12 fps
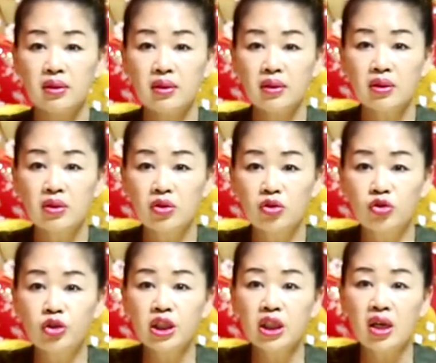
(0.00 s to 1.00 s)
응?
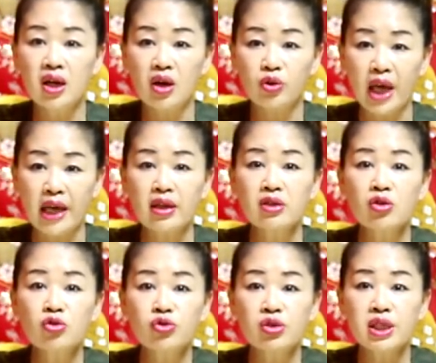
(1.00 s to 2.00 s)
구시키려고
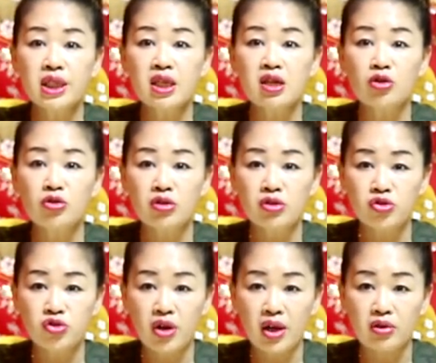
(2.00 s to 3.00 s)
나눠서 구술시키려고 그러는
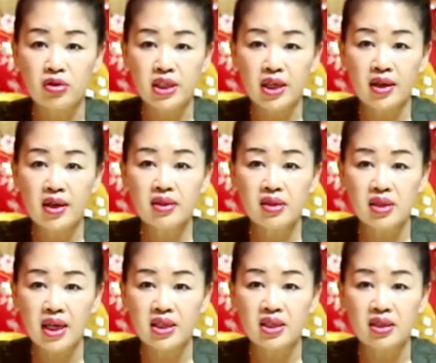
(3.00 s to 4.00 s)
줄 알고
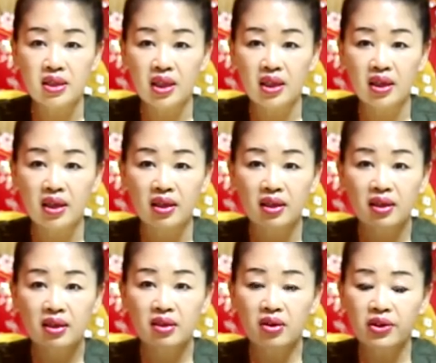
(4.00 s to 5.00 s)
착각들을 하시는데 네.
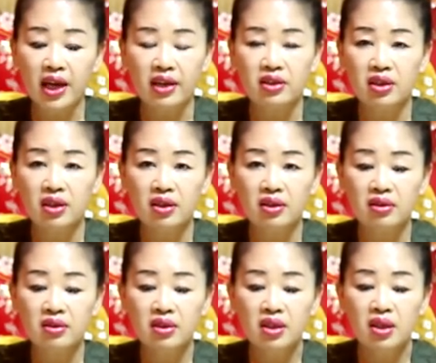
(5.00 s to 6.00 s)
그건
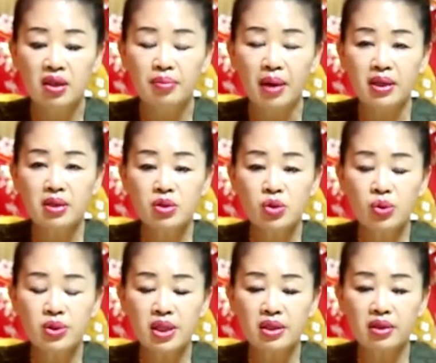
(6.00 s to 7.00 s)
아니에요. 많은
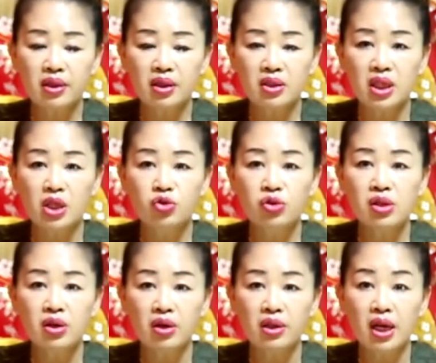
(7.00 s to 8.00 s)
소원자들이 재수를
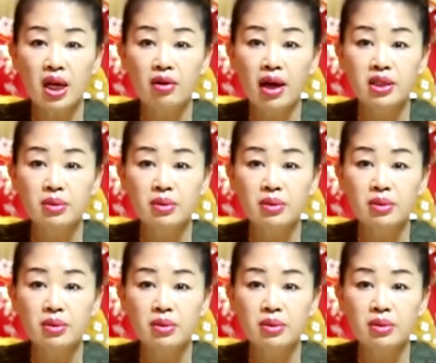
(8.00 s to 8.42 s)
열어달라고